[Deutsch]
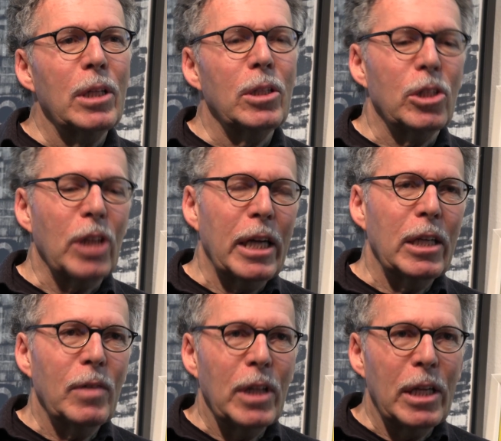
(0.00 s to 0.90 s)
die
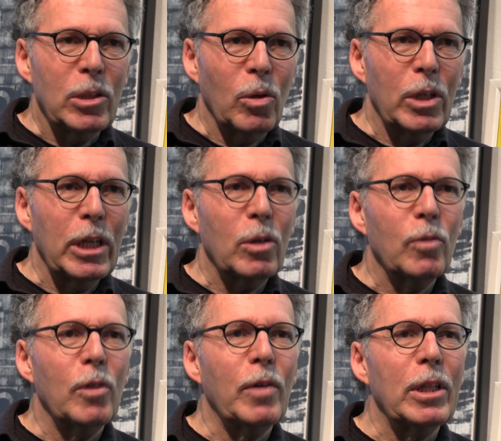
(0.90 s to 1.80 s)
Steine wieder als
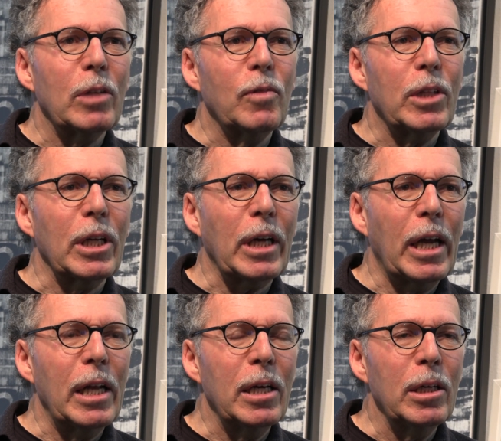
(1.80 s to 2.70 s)
Rollierung verwendet für den
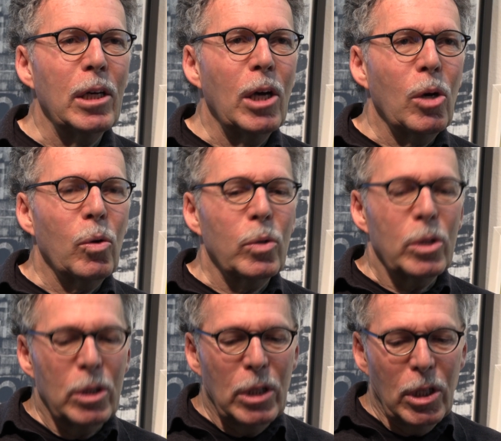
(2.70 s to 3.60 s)
Keller und
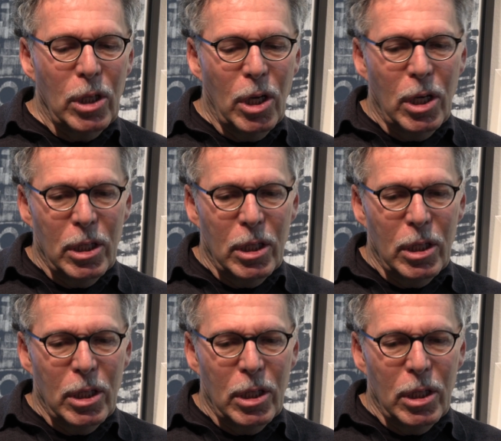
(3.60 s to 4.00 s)
die,